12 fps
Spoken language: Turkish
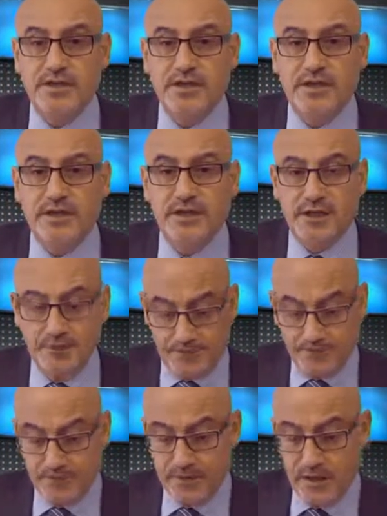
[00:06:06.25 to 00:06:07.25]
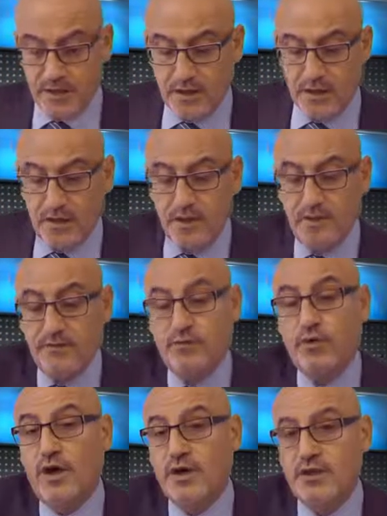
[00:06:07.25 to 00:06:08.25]
e,
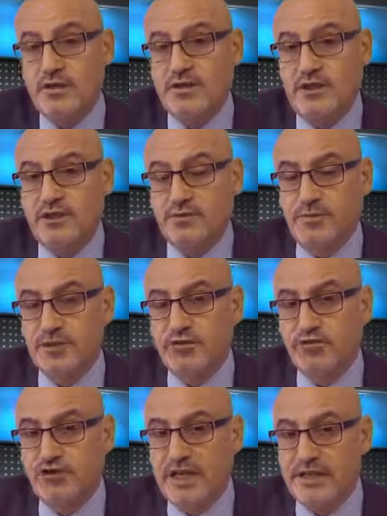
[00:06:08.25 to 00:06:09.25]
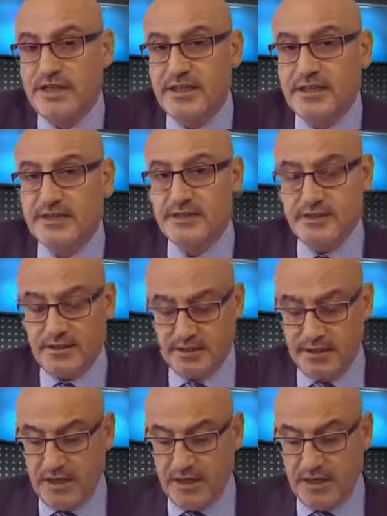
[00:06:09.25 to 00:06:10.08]
fuar çalışması düzenlenir e,